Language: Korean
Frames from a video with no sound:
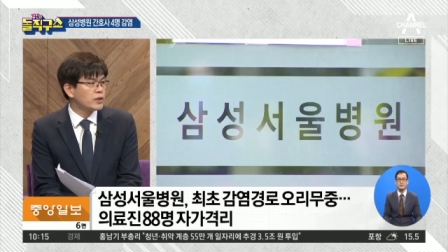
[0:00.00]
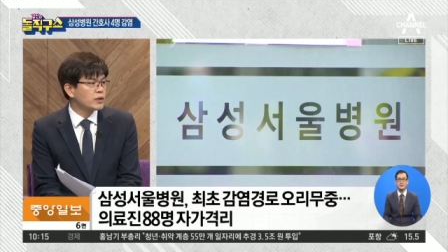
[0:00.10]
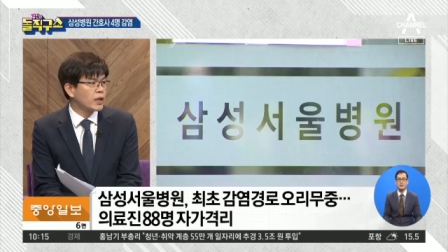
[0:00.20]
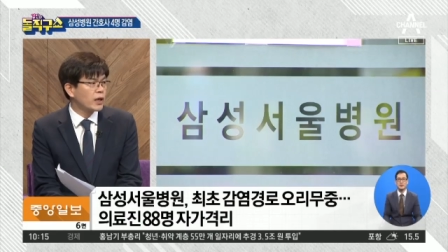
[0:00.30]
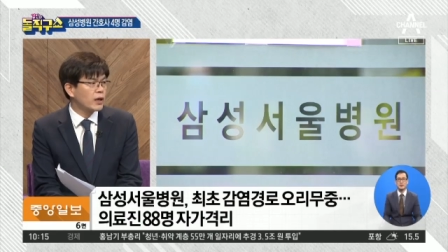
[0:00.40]

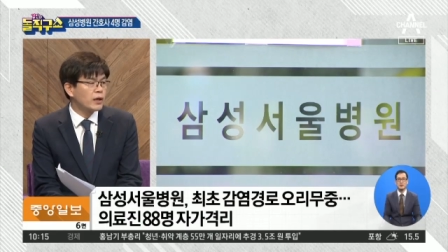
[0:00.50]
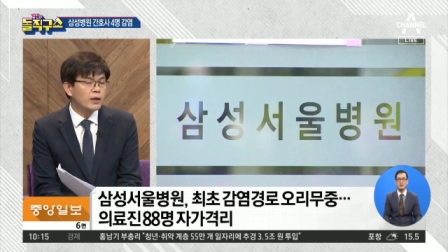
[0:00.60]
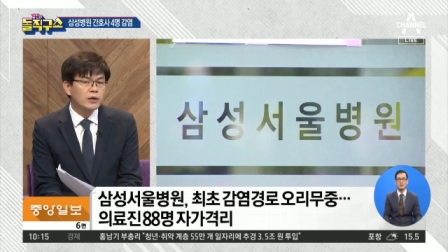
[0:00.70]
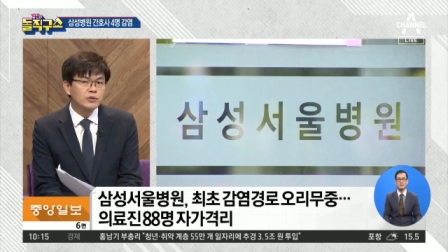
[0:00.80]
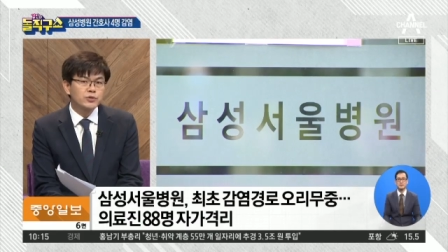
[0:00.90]
있는데
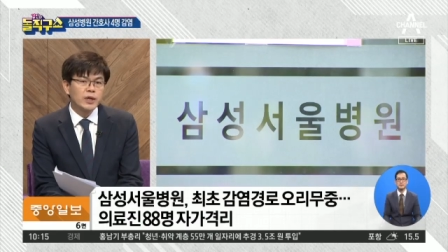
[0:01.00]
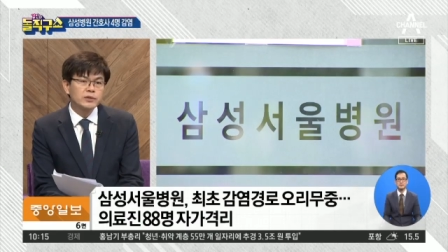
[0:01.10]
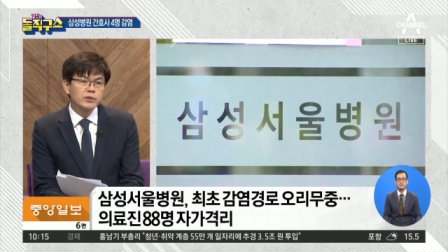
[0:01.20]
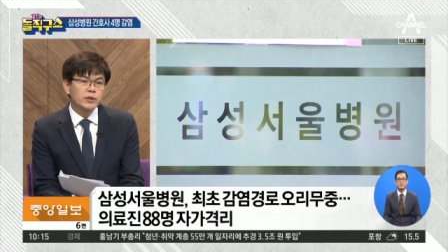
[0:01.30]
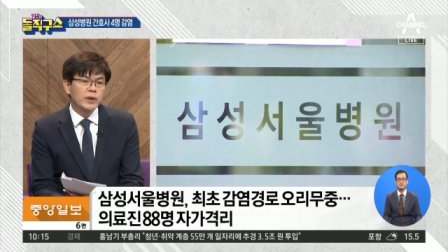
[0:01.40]

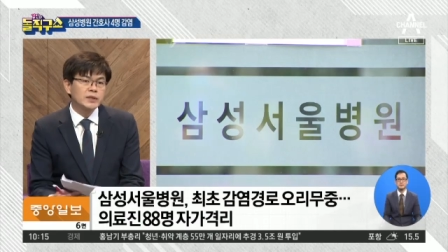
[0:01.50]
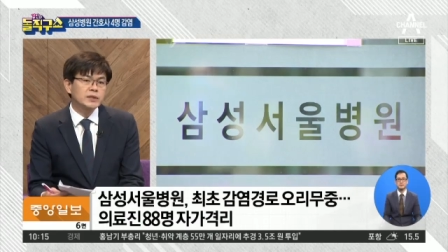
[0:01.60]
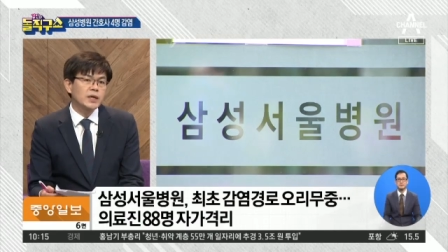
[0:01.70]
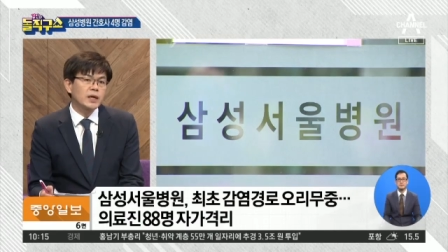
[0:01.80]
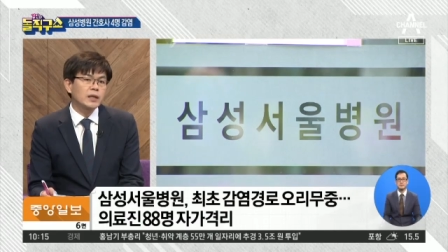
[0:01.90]
추가적인
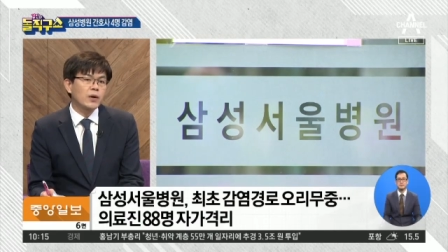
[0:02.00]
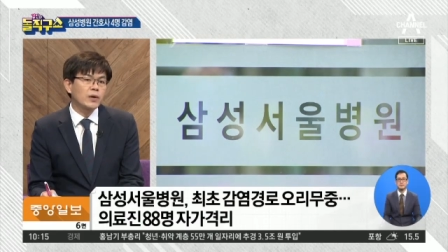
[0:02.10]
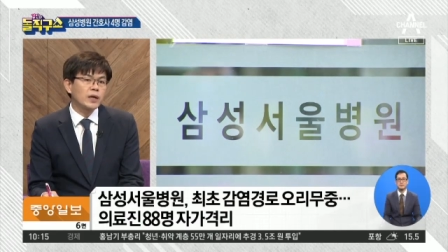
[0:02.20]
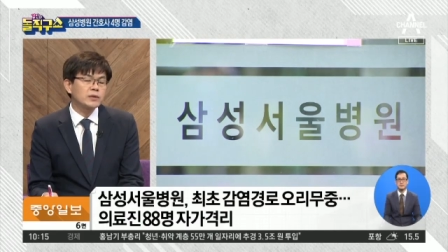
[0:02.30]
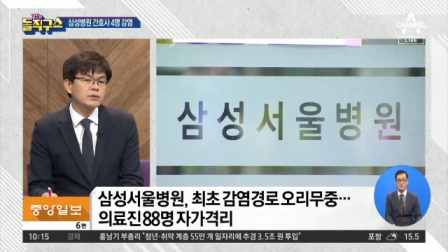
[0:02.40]
확진자가 나올
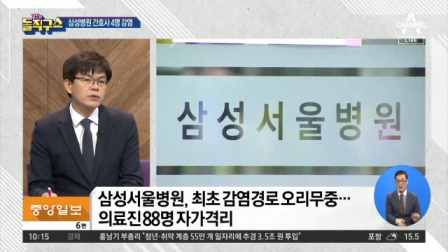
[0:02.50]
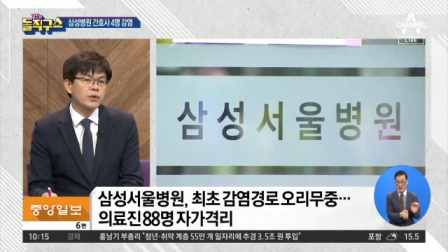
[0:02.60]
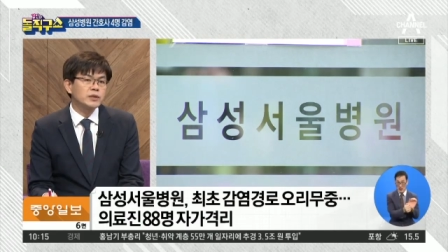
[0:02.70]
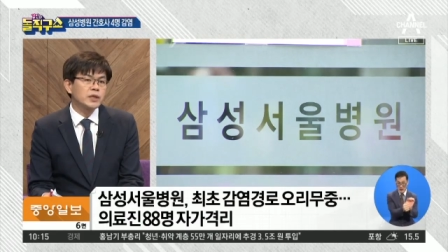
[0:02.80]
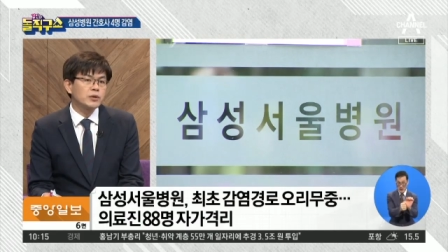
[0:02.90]
가능성은
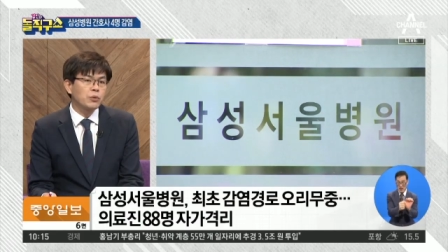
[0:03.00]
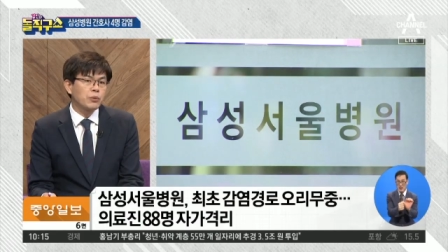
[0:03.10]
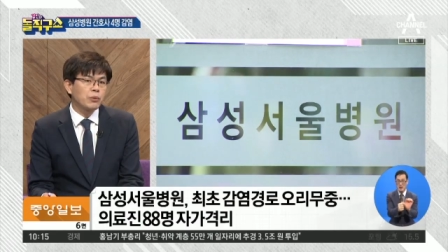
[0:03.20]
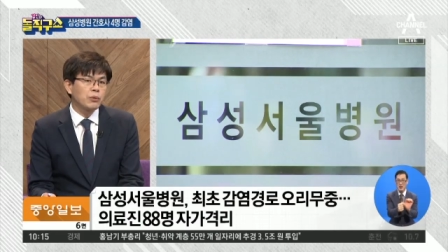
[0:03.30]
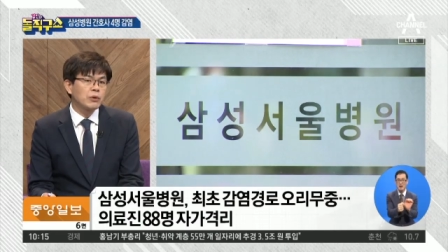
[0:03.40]
굉장히
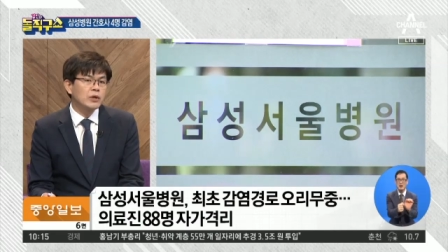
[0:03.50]
높고